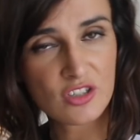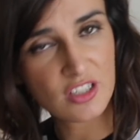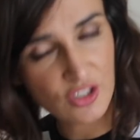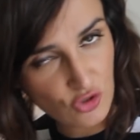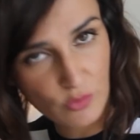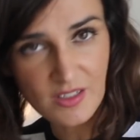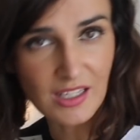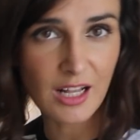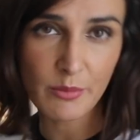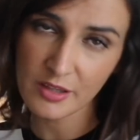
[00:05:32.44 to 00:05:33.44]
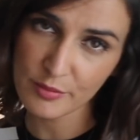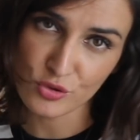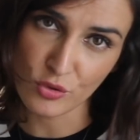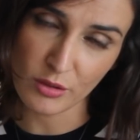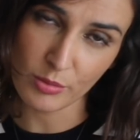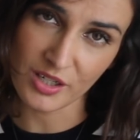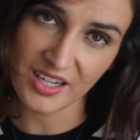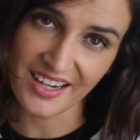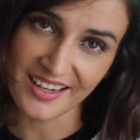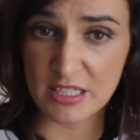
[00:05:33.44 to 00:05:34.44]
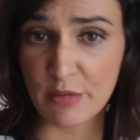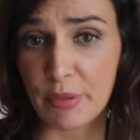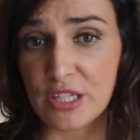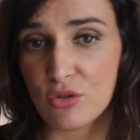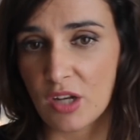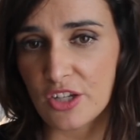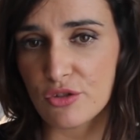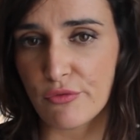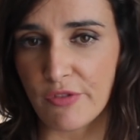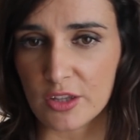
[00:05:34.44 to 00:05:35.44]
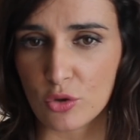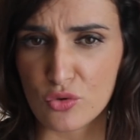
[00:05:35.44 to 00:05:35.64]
Nós ainda somos a alma da pessoa do boné, mas aprisionados num fato